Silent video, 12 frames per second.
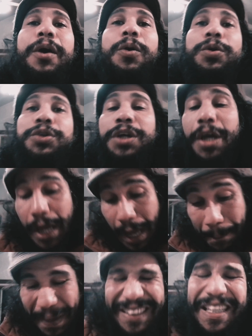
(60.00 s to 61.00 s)
lejos,
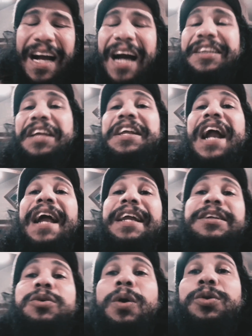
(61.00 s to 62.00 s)
en vacías
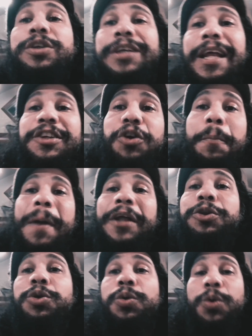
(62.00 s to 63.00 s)
catedrales cuando el silencio es más
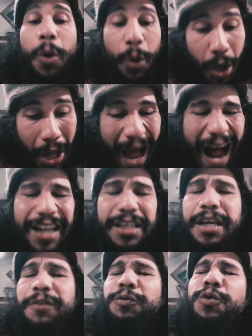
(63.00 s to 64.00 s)
duro,
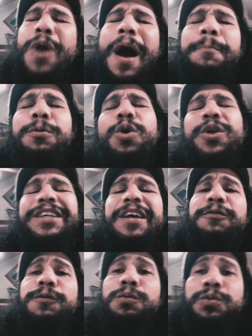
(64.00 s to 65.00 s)
alguien funámbulo
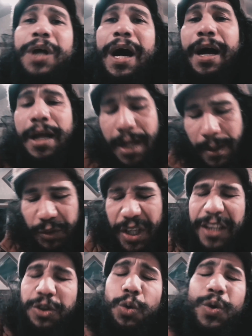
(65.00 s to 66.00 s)
desenfunda,
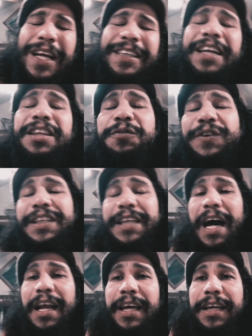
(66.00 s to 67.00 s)
tres lunas
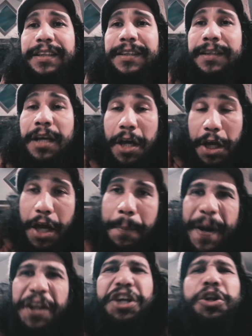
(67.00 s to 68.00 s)
artificiales. Y
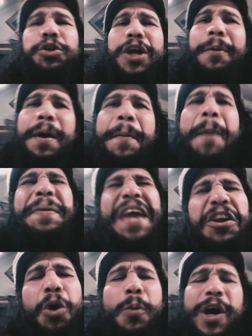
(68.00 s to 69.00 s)
perdido otra vez me
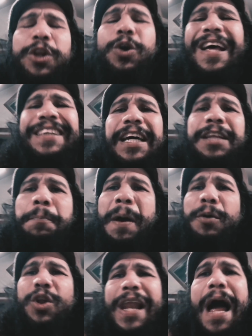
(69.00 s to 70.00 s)
pierdo, muerdo la sed,
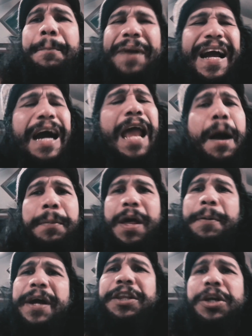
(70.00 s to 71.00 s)
bebo del hambre, calambre,
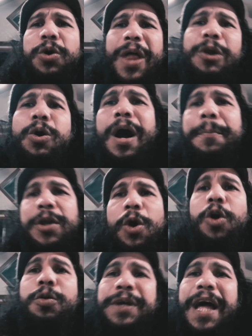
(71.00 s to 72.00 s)
vértigo dan los caminos
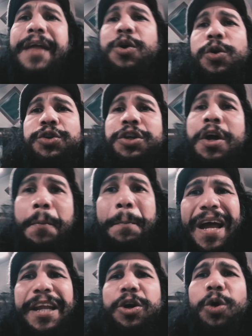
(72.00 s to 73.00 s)
olvidados,
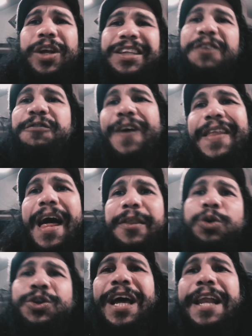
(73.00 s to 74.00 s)
bélico,
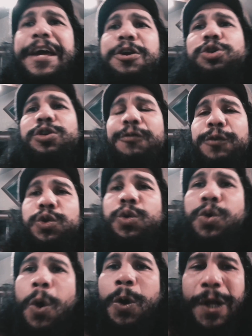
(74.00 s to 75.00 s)
desenfadado, sale airoso el
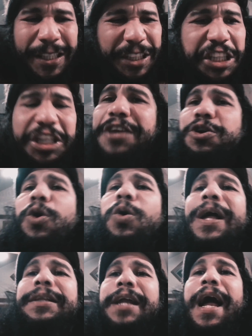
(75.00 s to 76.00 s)
futuro, sin daños
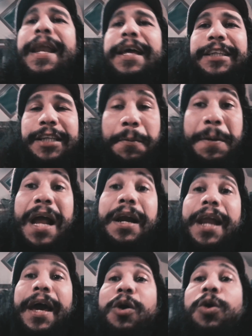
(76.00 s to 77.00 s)
colaterales y
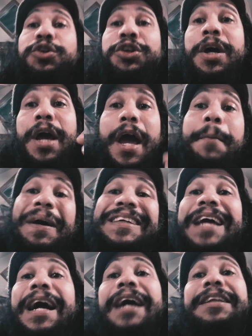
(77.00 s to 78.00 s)
bien lejos, en
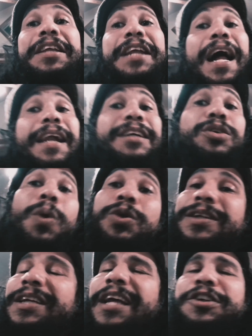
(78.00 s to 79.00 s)
vacías catedrales, cuando
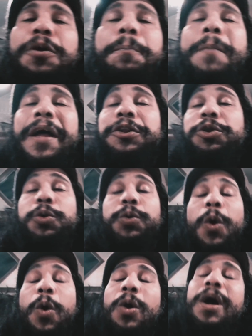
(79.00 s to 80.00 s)
el silencio es más
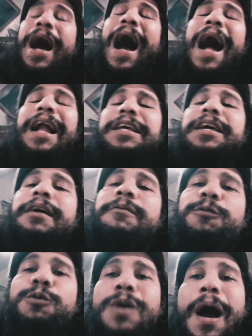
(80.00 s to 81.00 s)
duro,
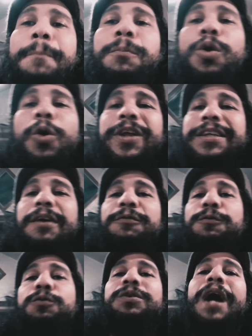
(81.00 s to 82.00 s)
alguien funámbulo
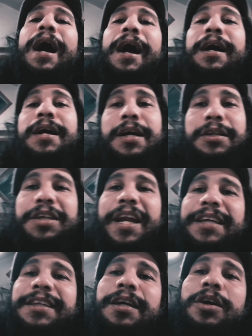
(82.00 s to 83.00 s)
desenfunda,
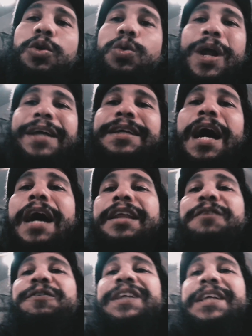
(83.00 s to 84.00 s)
tres lunas
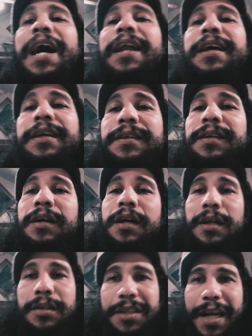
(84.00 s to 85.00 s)
artificiales,
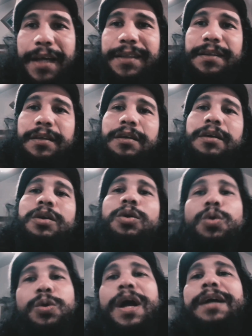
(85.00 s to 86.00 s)
tres
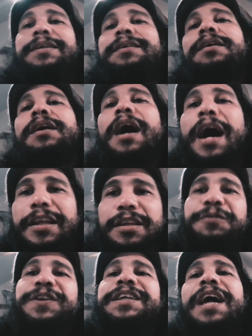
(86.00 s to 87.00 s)
lunas
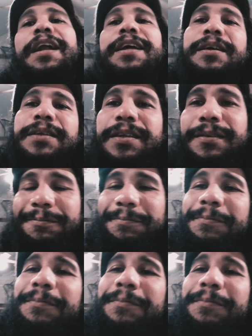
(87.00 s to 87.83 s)
artificiales.